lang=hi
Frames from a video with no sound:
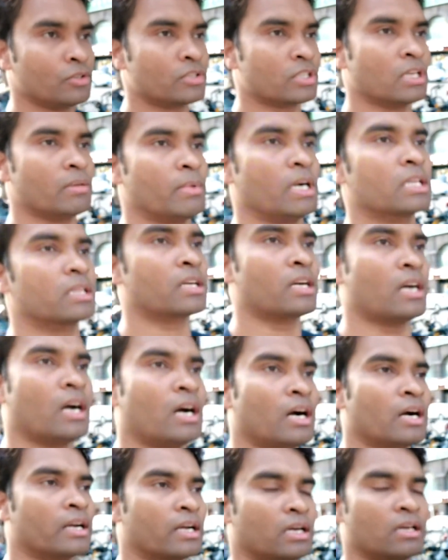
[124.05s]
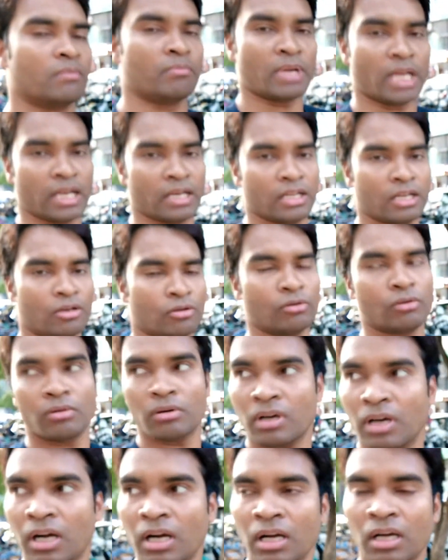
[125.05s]
उसके बाद खा कर मैं
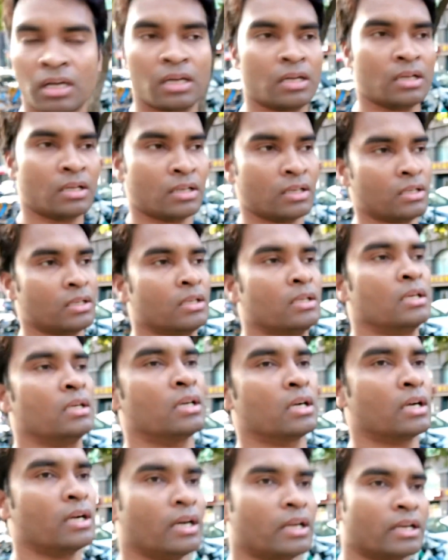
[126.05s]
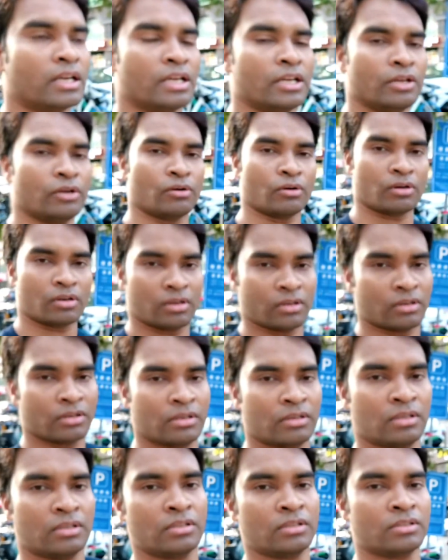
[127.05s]
निकलूँगा घर की ओर
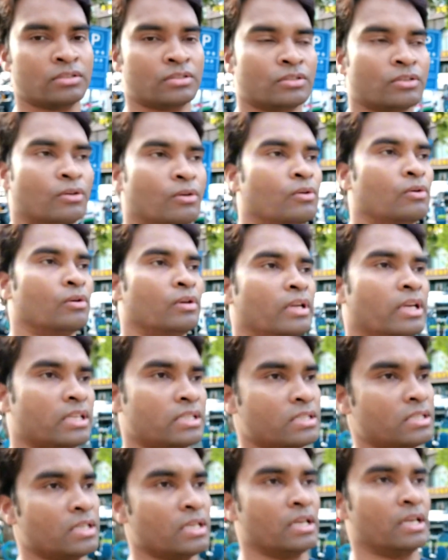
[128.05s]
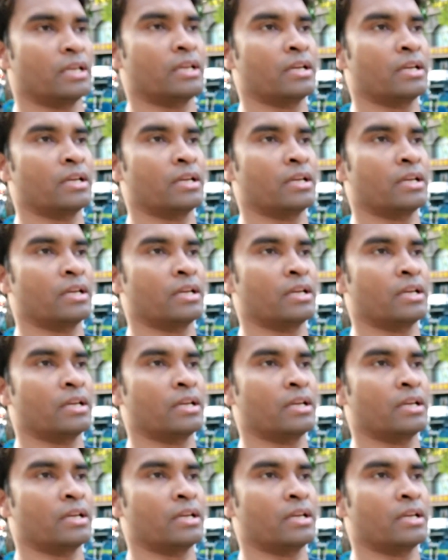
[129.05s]
सो लेट्स सी